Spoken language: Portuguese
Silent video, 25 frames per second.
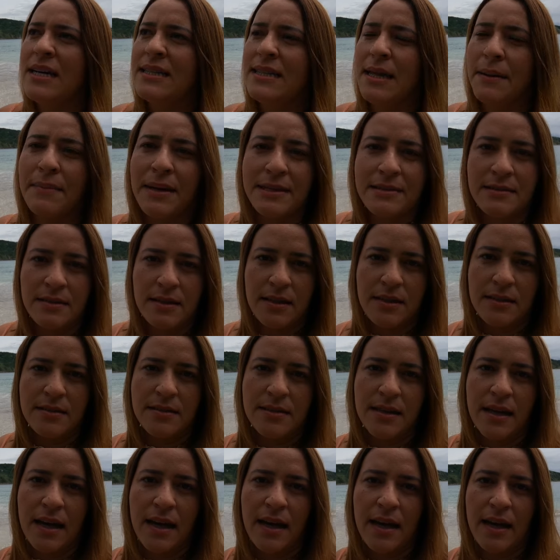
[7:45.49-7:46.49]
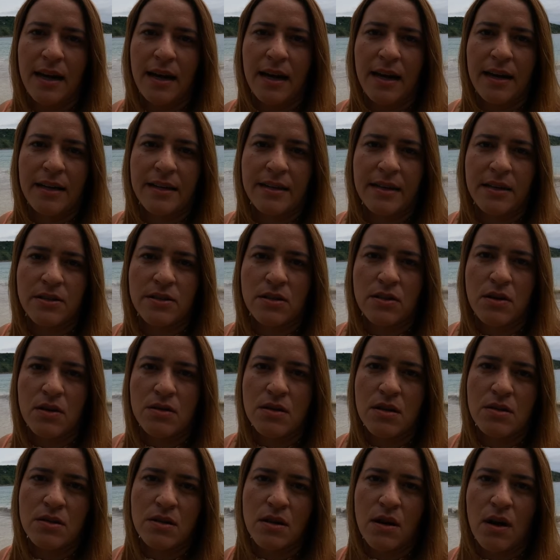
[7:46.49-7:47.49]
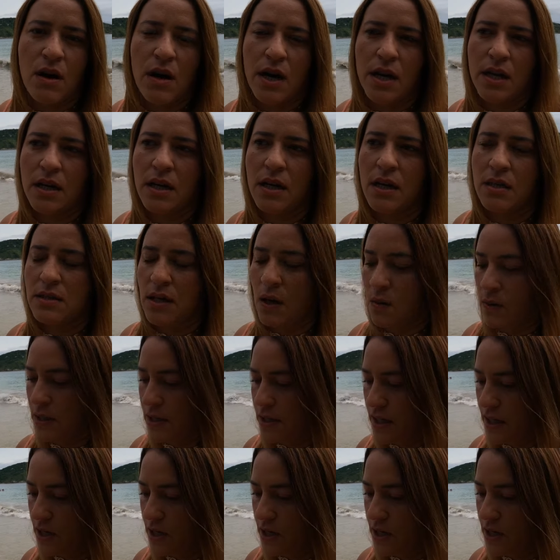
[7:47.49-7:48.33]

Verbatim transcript: na Matriz, que é a igreja Nossa Senhora, não,